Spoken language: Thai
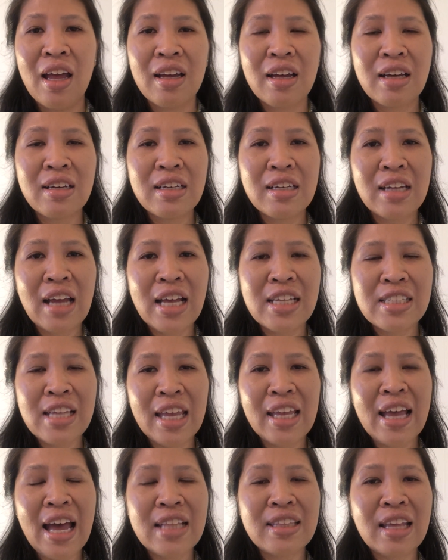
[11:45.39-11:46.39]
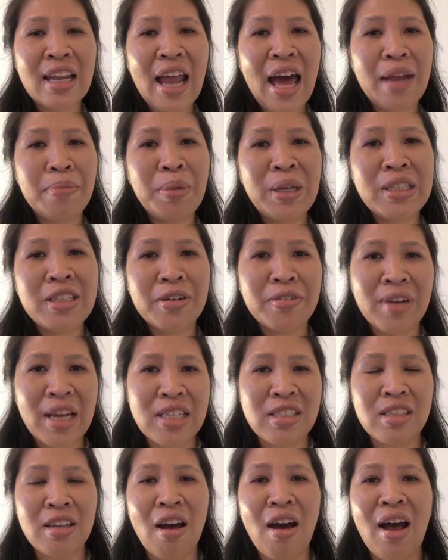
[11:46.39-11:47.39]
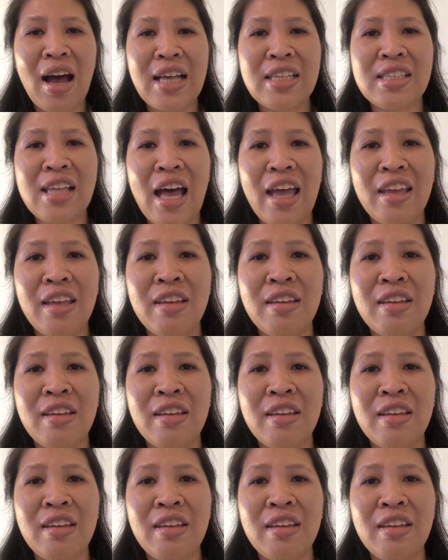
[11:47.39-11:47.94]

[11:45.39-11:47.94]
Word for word: ก็คือถ้าใช้การตลาด Pinterest ก็อาศัย